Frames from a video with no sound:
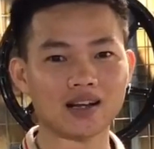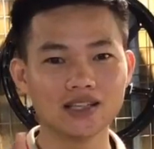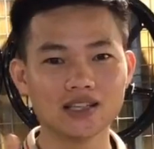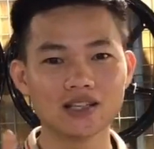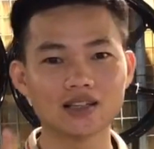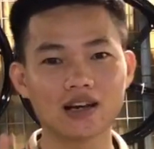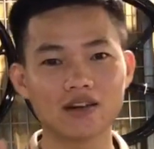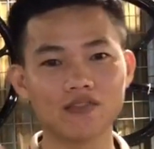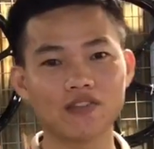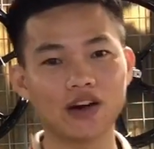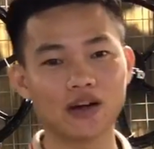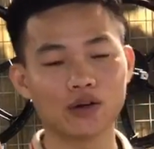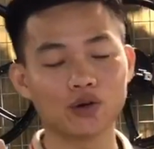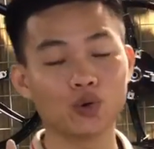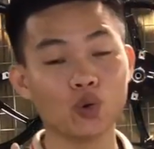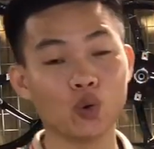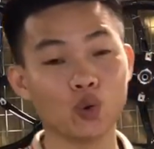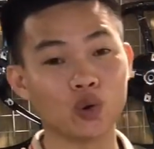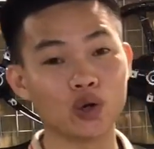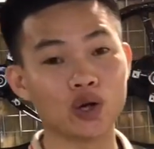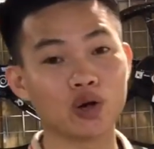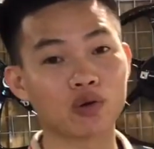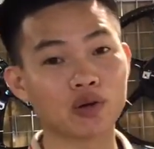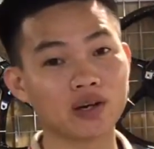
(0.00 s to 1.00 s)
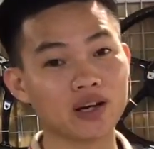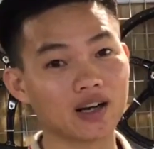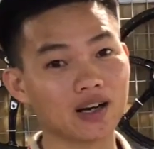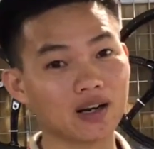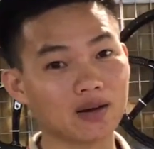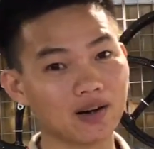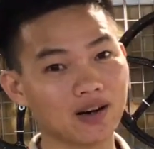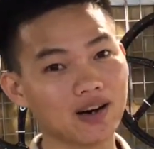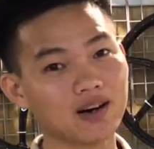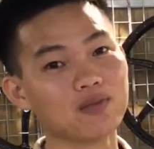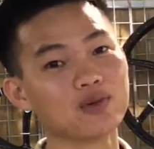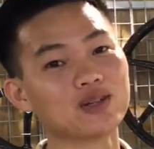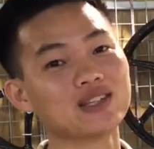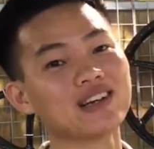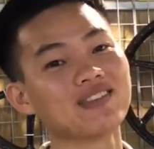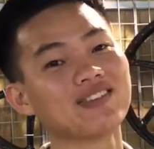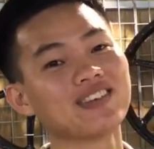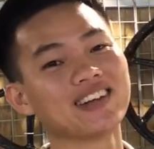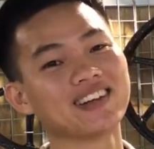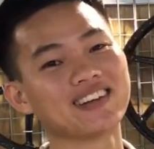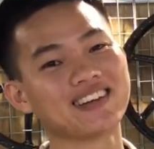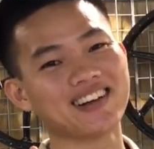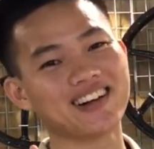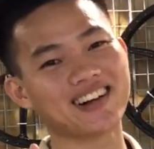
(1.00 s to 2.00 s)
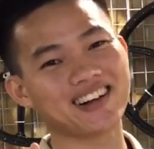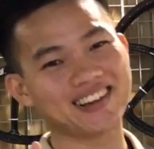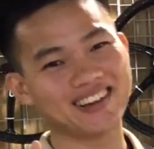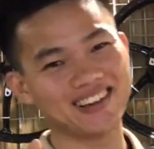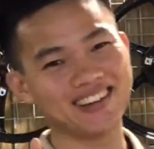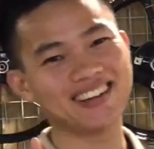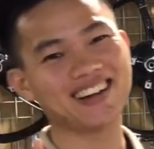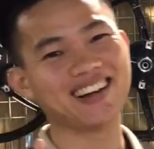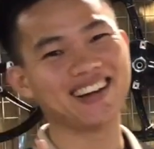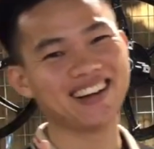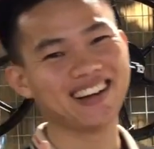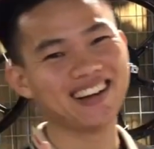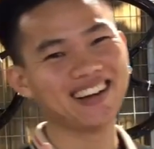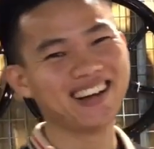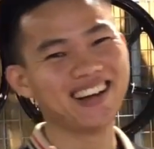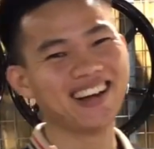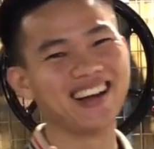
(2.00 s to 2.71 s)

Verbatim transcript: nhưng là phải đủ điều kiện hơn 100.000 người đăng ký nhá